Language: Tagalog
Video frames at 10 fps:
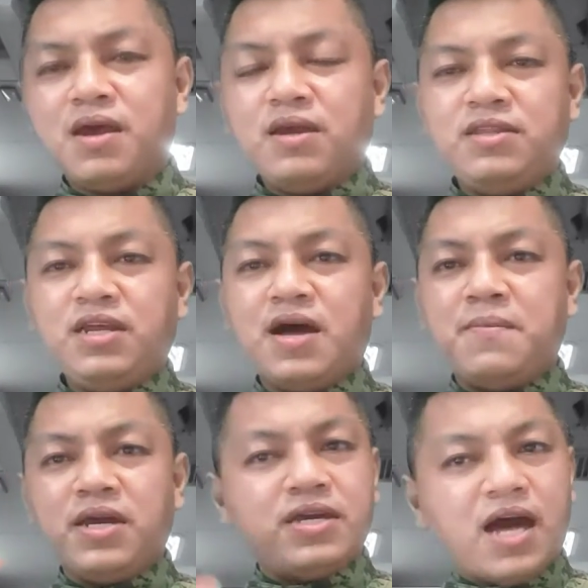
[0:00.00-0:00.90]
Hindi
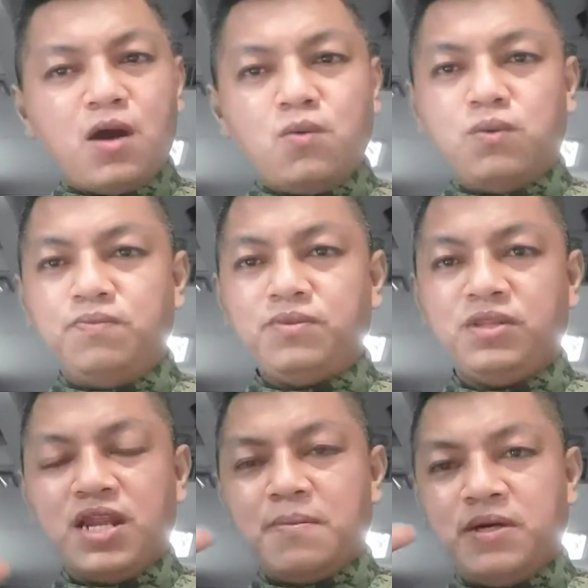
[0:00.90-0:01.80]
lamang ikaw,
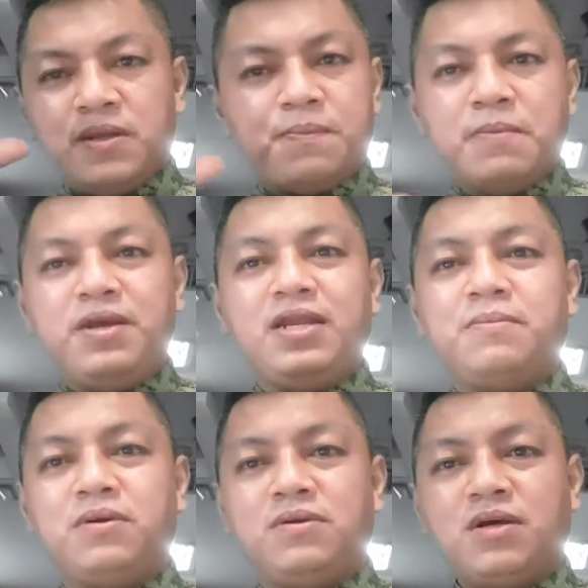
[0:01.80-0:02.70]
hindi lamang ng pamilya
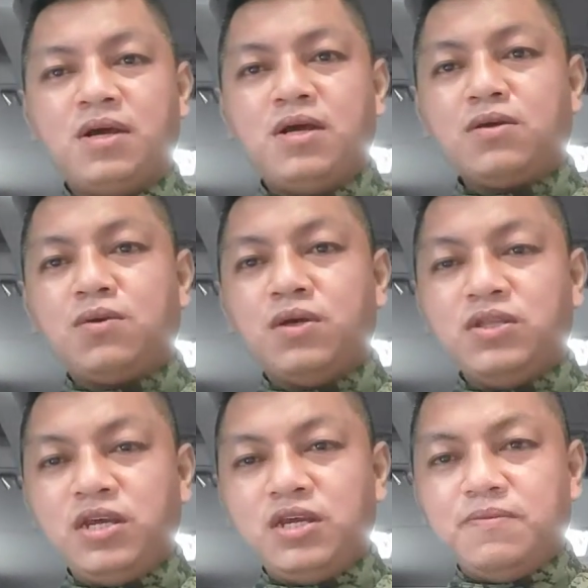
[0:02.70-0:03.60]
mo, kung
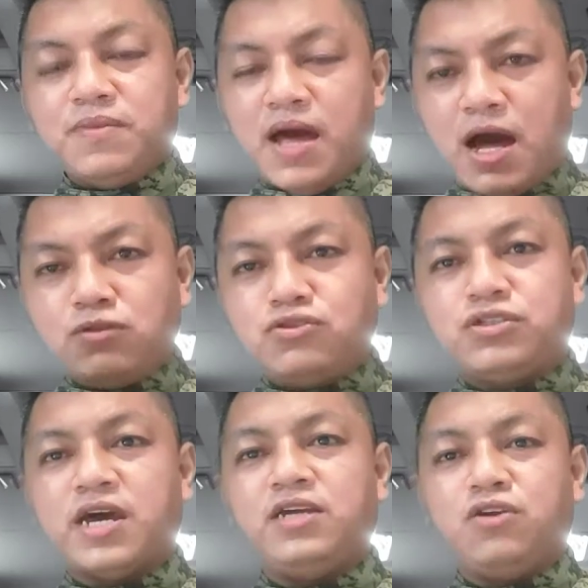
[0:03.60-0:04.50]
hindi
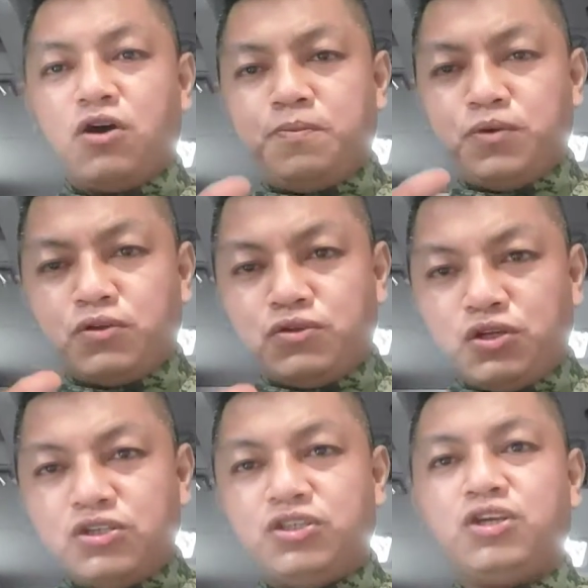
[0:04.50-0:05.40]
outside of your
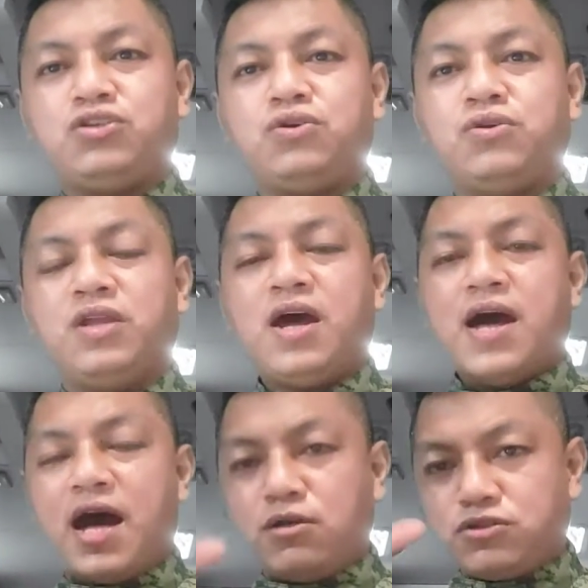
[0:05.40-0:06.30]
jurisdiction,
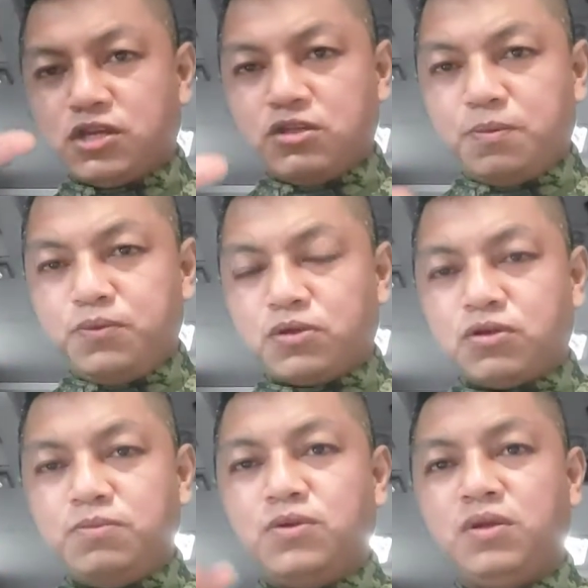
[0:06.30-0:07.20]
outside of your
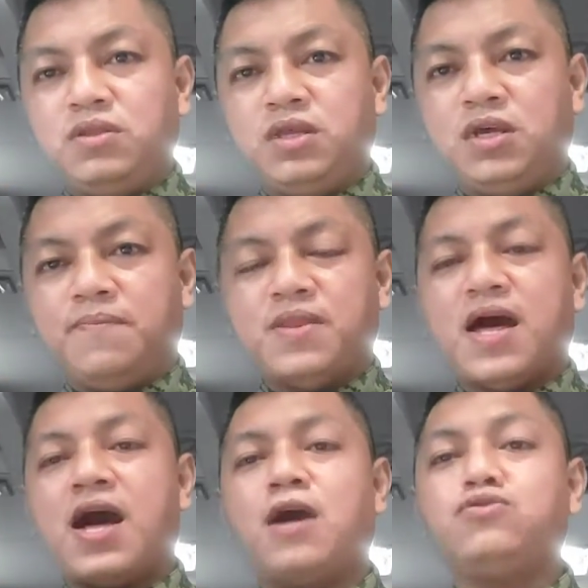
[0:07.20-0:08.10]
community,
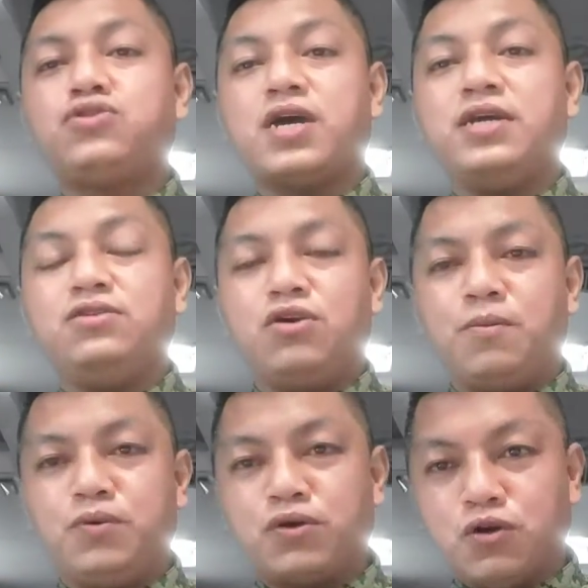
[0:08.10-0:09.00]
outside
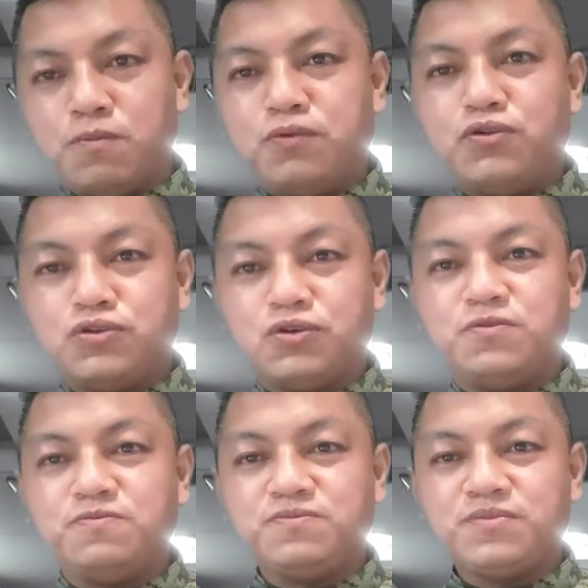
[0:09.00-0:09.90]
of your comfort zone.